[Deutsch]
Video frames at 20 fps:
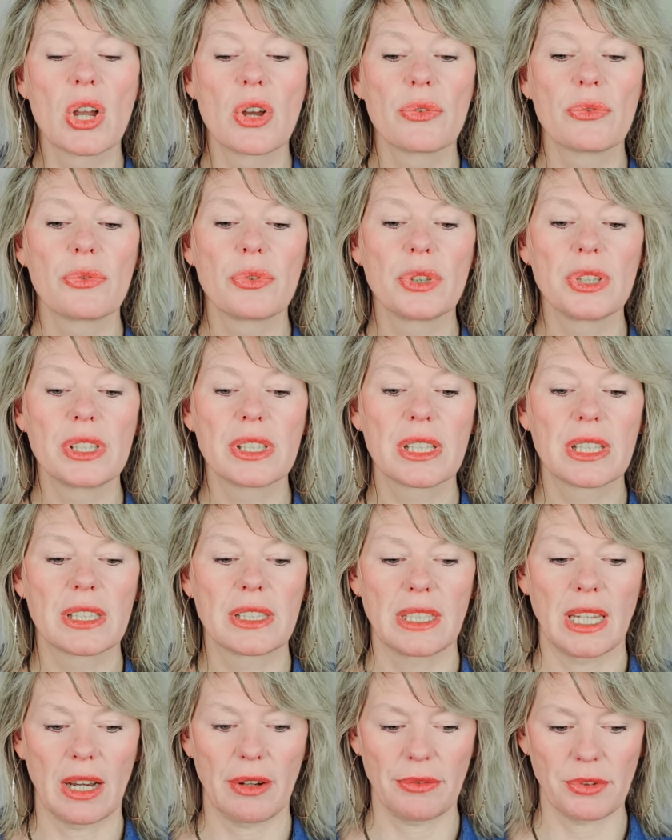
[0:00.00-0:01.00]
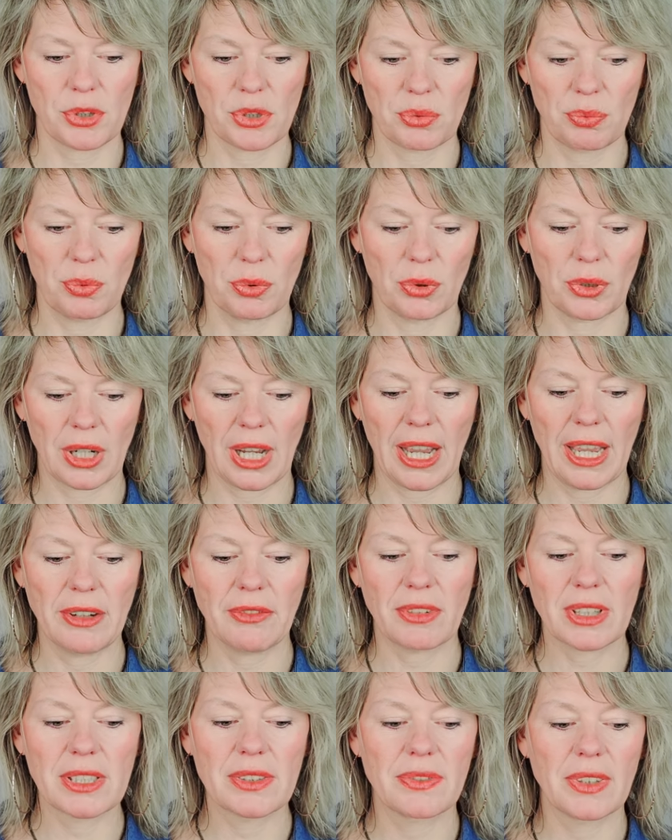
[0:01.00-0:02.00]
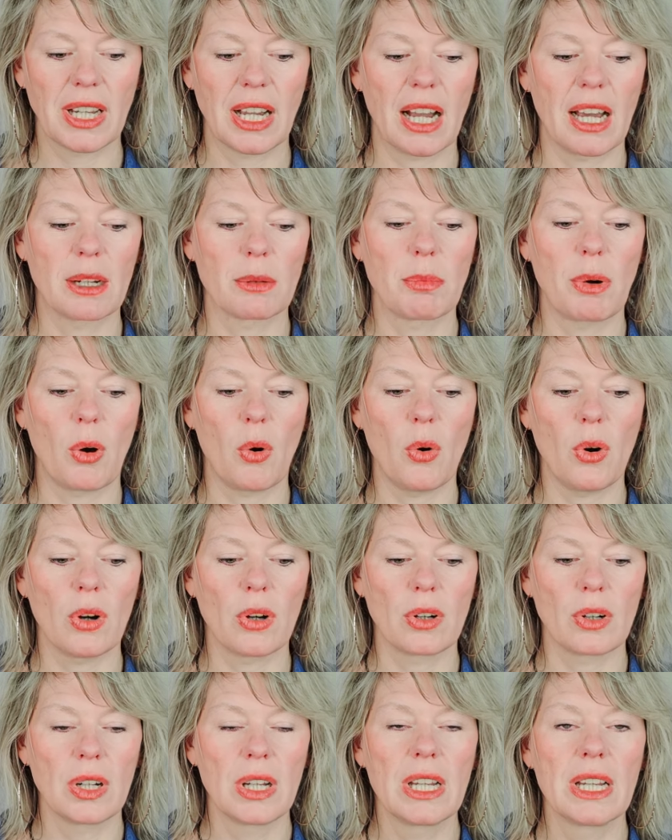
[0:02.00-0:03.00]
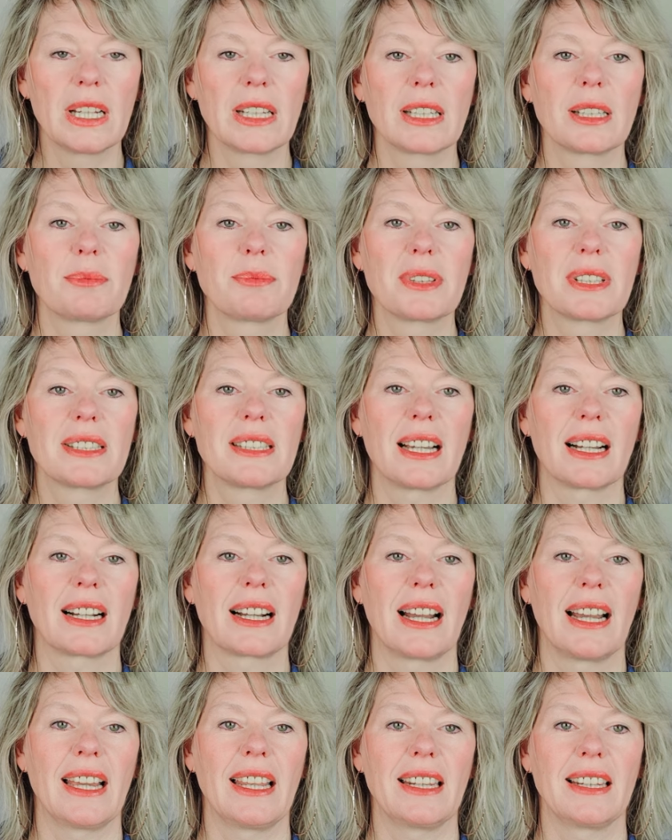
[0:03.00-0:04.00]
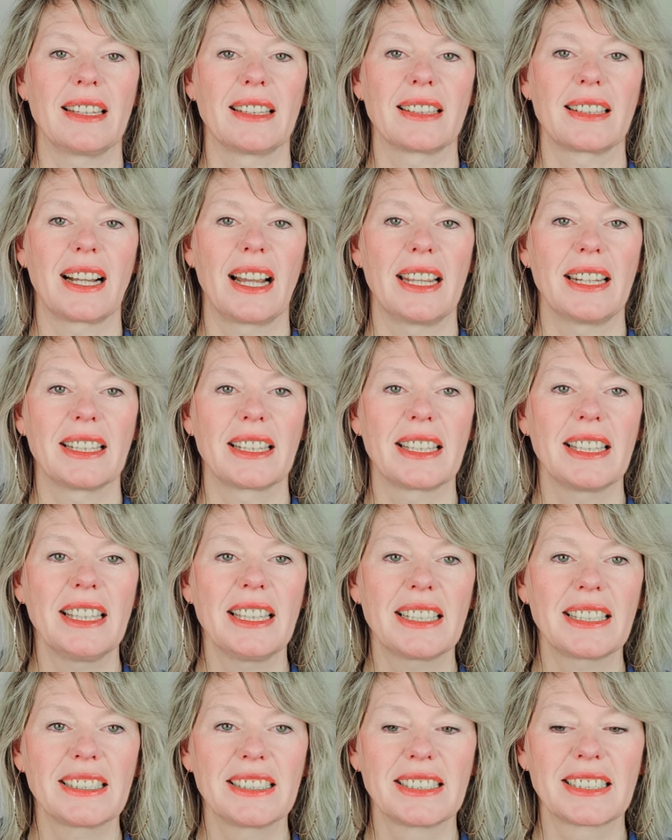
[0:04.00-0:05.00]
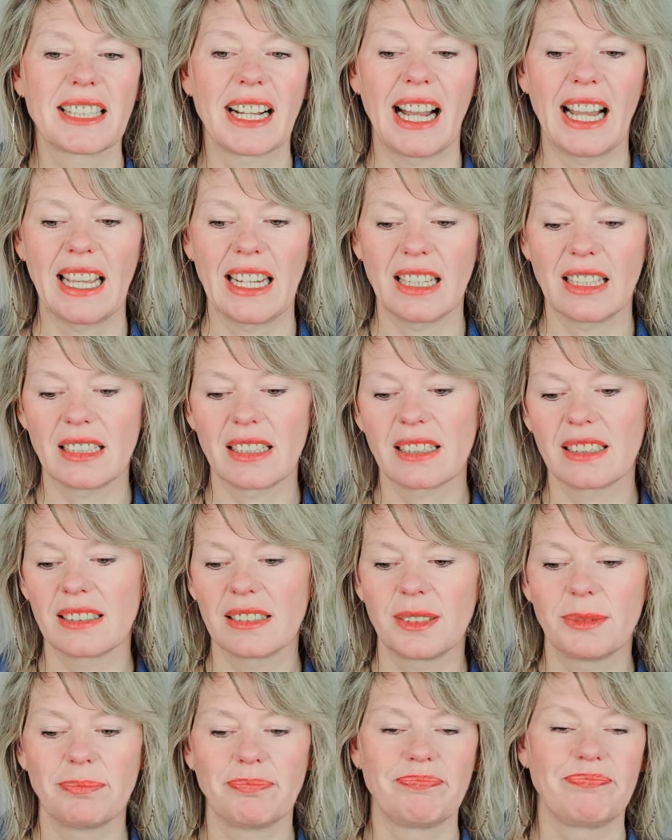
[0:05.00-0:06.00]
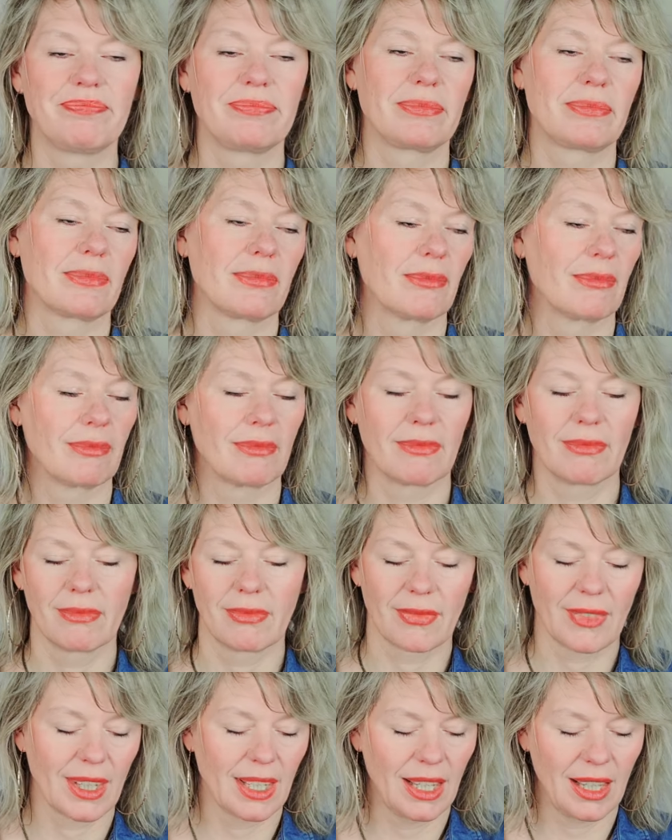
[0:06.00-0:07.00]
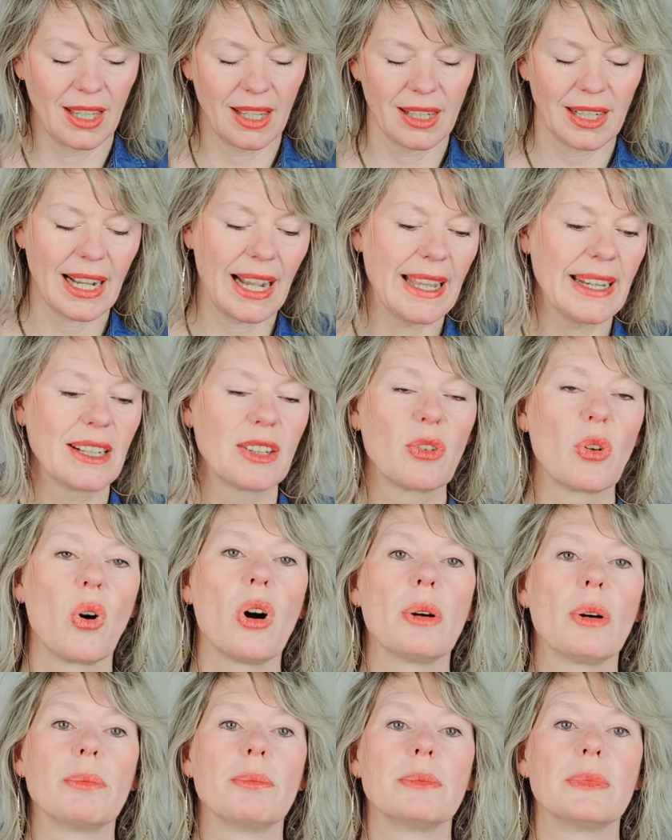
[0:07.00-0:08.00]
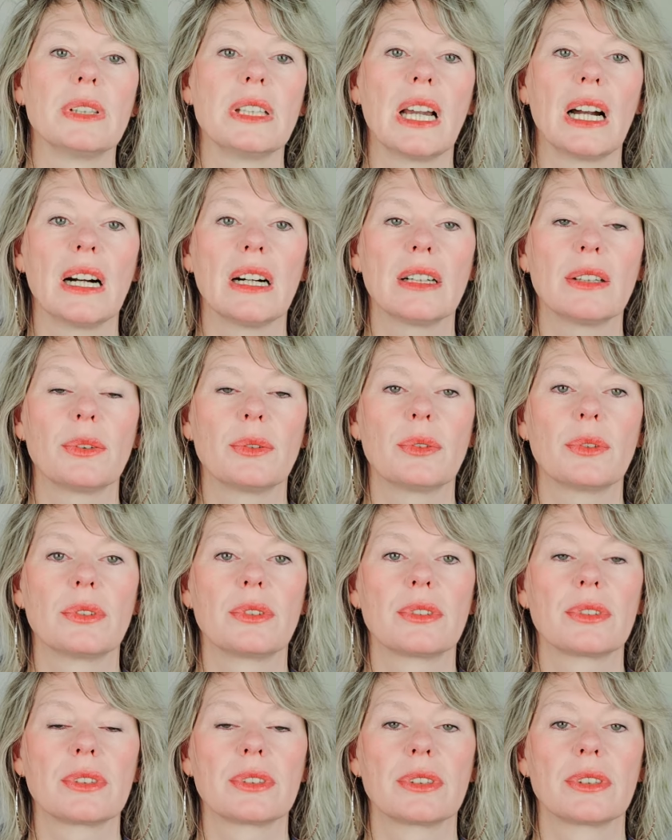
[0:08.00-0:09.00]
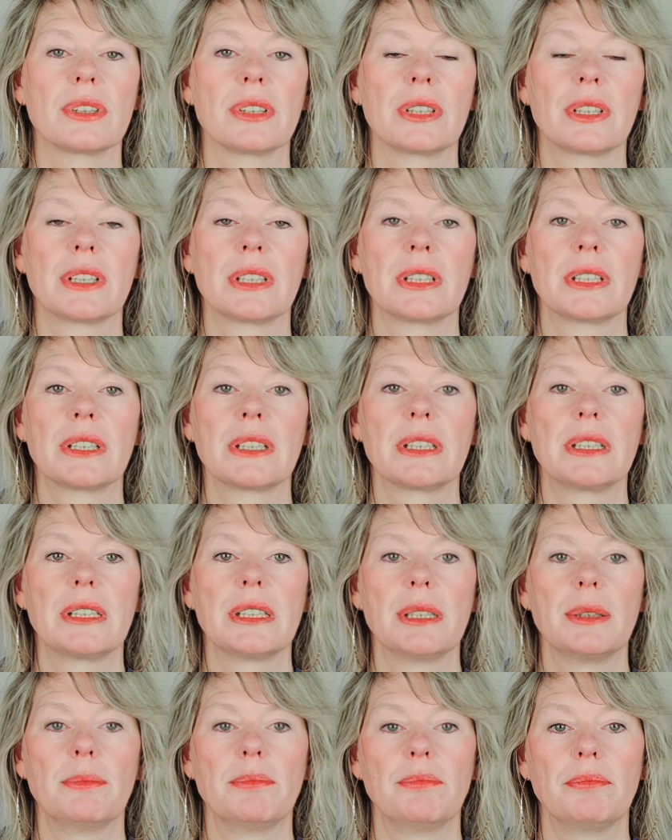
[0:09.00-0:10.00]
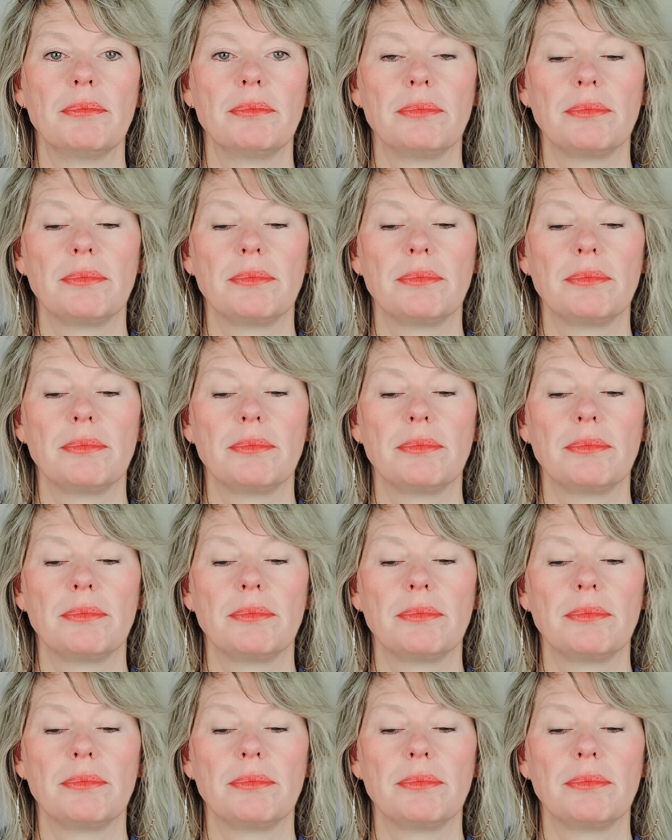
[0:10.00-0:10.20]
für dieses Jahr, wir spüren rein, was wir gerade brauchen, gibt es ja kein, keine Regel, kein, ähm, keine Norm, ja. Und ähm,